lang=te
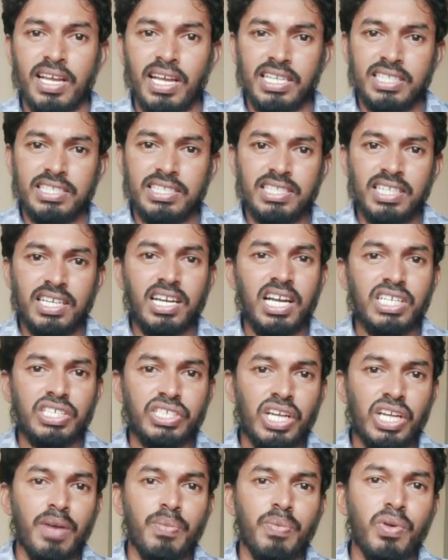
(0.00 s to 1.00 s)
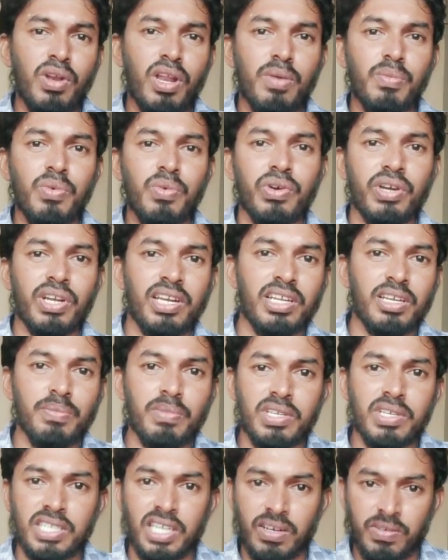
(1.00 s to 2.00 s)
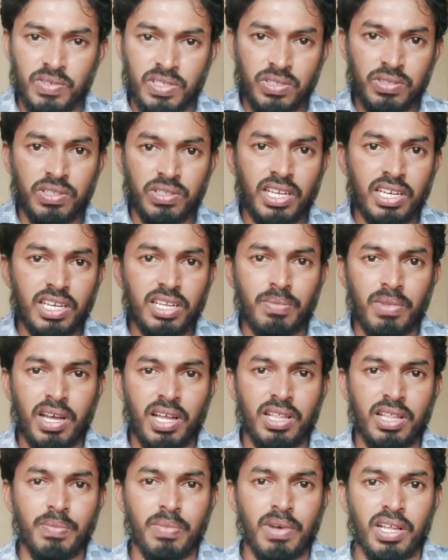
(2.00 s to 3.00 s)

ఖచ్చితంగా ఆ షాపులో అమ్ముకోవడానికి మీకు సర్వీస్ ఉందండి మాది